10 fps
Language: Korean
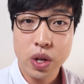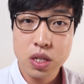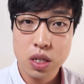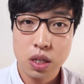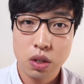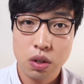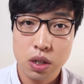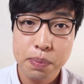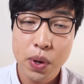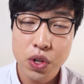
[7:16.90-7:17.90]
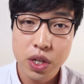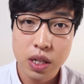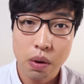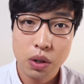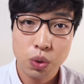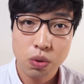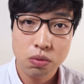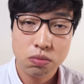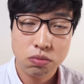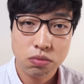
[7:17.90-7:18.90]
왠지 이 편이 나와도